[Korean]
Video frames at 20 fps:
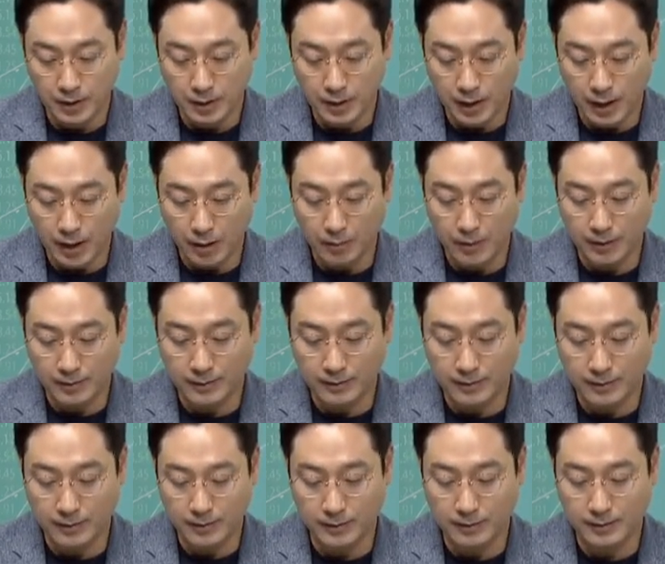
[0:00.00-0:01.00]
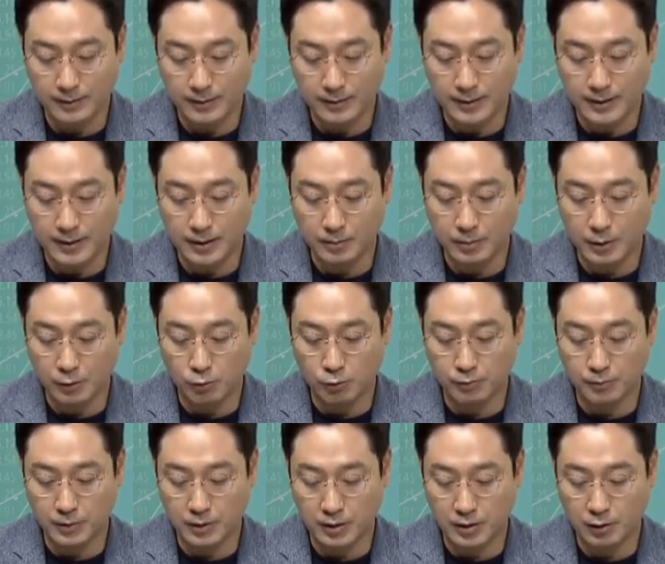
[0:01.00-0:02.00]
MSCI 미국
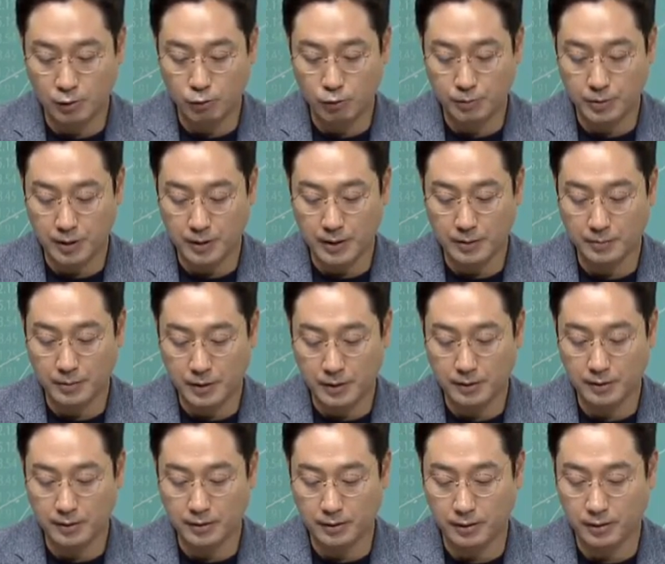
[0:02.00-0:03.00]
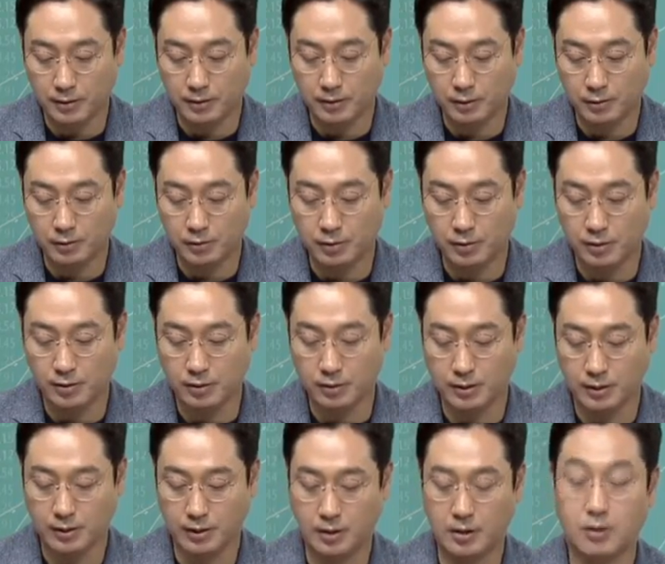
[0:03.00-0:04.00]
기후 변화 펀드 이런 것들도
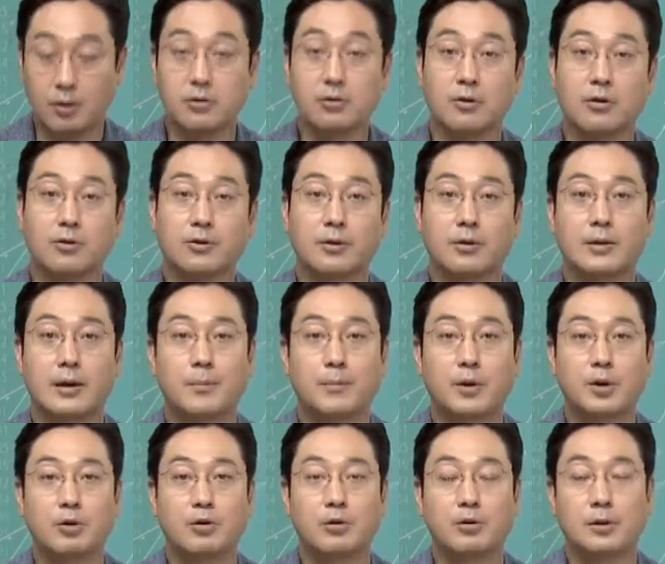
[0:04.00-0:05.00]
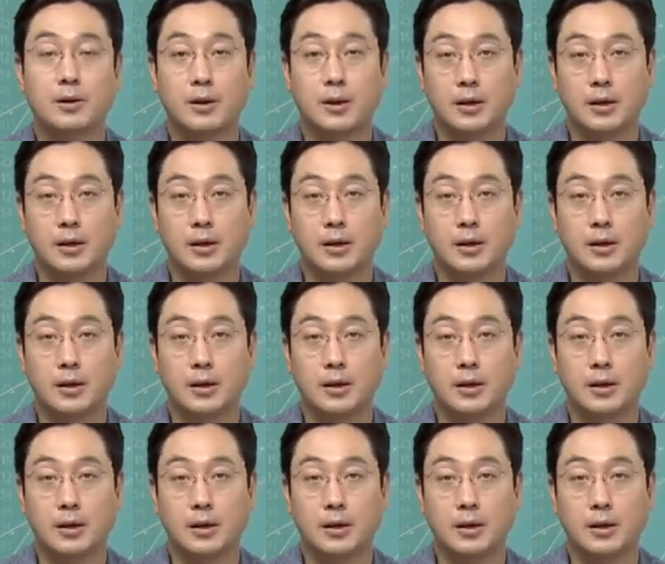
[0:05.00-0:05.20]
있는데 이건 역시 3개월